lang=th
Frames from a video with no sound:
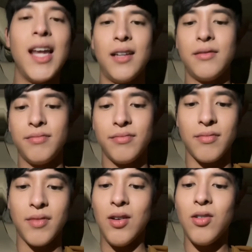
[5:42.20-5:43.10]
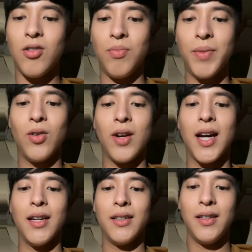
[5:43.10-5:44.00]
นี่แหละ เดี๋ยวคงมีโอ
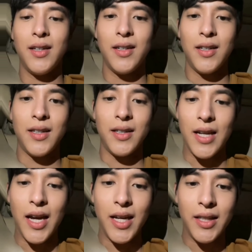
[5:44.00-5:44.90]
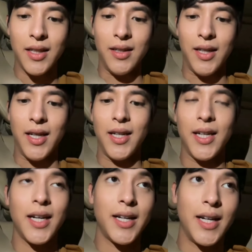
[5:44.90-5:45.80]
กาสได้เจอกัน
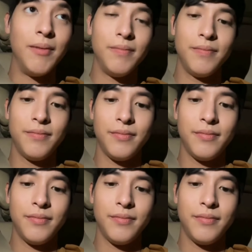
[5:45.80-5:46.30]
นะครับ